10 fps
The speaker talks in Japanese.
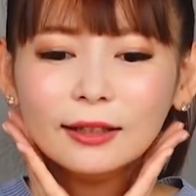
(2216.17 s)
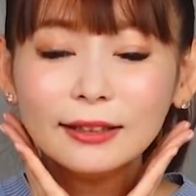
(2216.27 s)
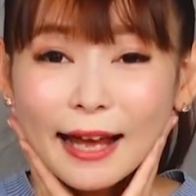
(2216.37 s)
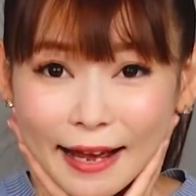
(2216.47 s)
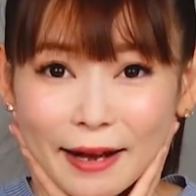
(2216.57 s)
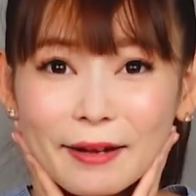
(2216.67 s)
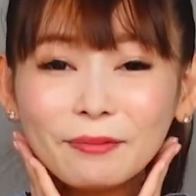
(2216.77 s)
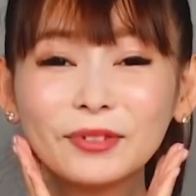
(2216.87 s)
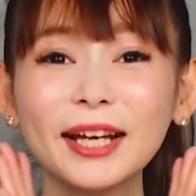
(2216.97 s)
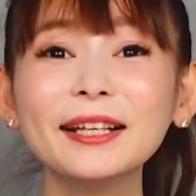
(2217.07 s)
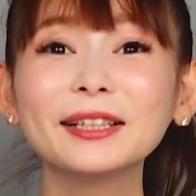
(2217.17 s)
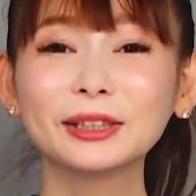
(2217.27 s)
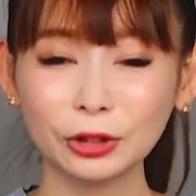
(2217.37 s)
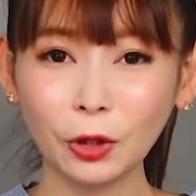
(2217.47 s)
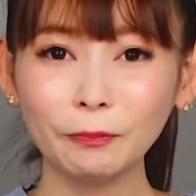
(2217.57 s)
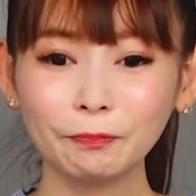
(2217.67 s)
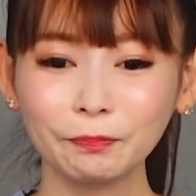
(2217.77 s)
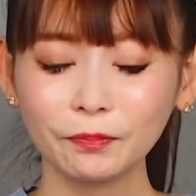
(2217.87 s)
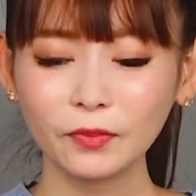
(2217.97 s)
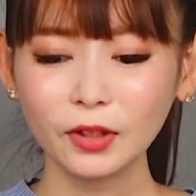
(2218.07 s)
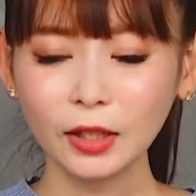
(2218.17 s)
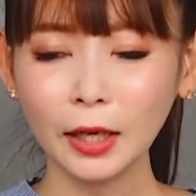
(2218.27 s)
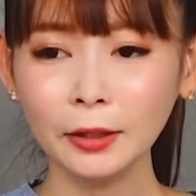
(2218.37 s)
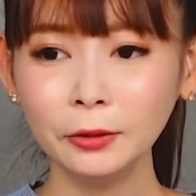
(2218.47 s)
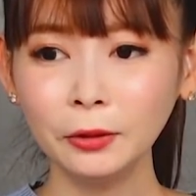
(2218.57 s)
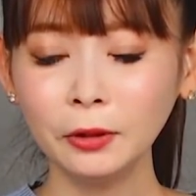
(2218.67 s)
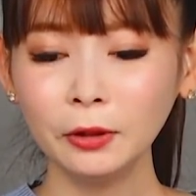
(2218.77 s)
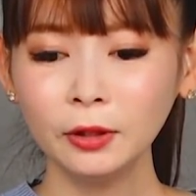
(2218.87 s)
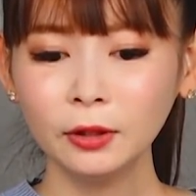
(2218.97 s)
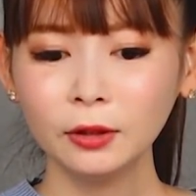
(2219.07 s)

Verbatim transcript: でですよ、後